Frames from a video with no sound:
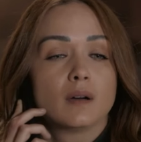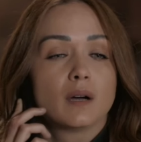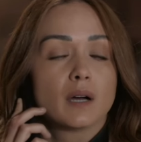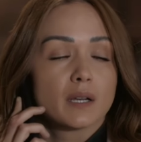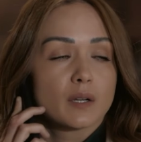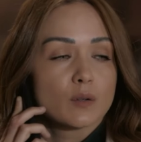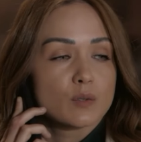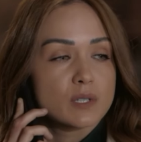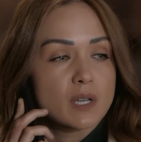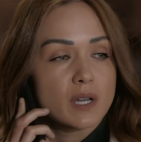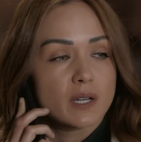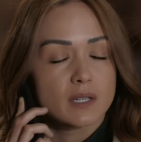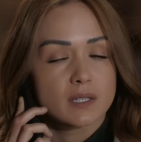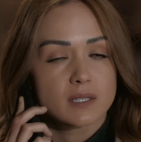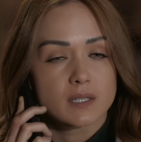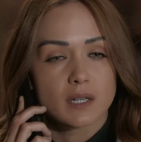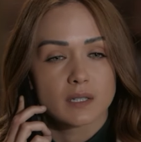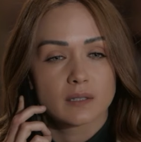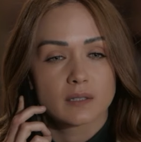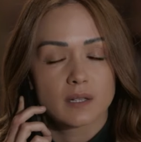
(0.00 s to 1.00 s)
اهلا وسهلا
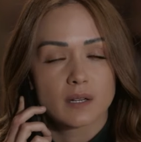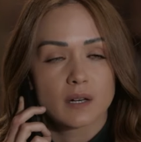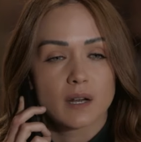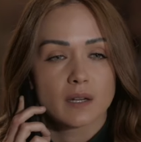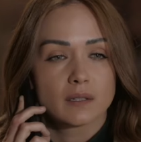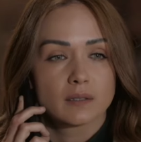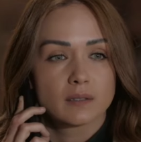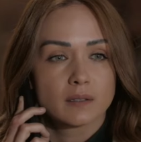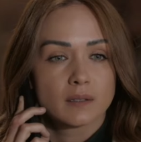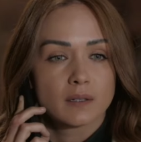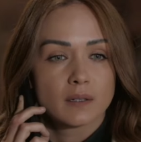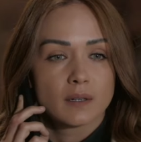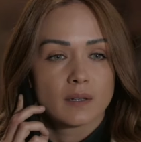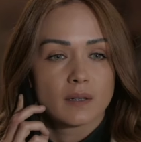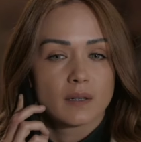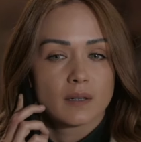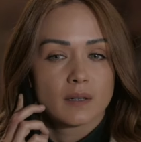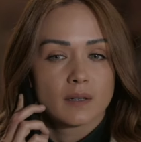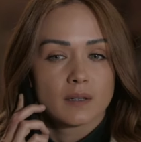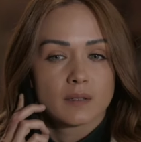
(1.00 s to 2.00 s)
سياده الرائد
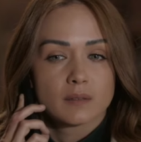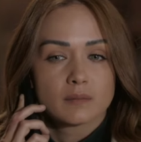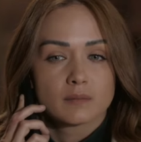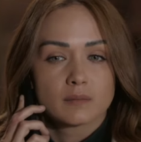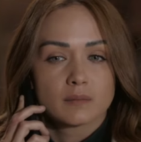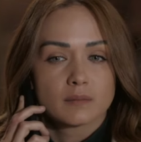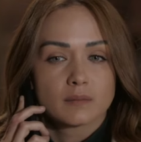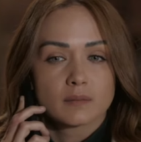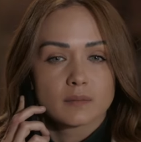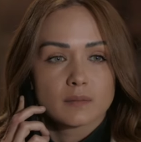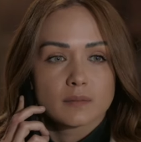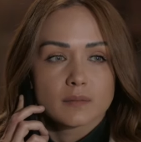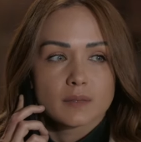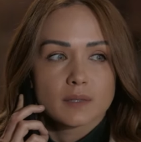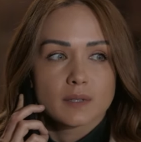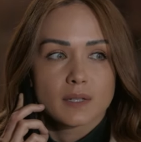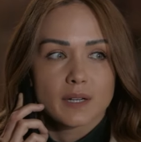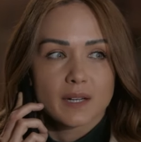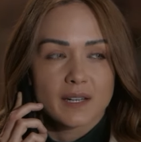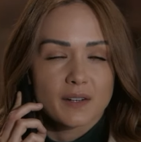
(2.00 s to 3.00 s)

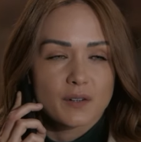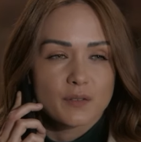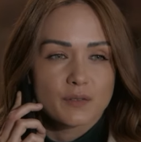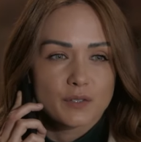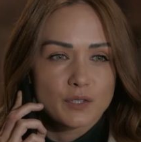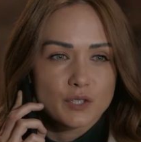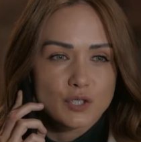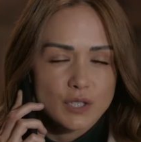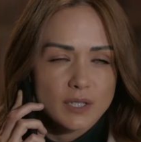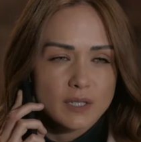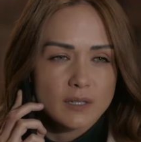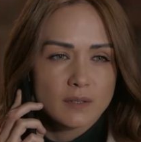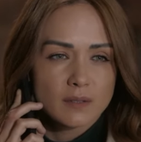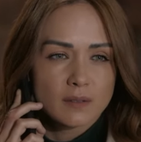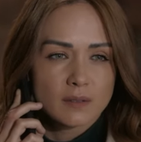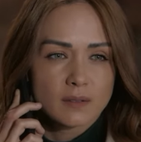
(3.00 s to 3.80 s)
خير في شيء؟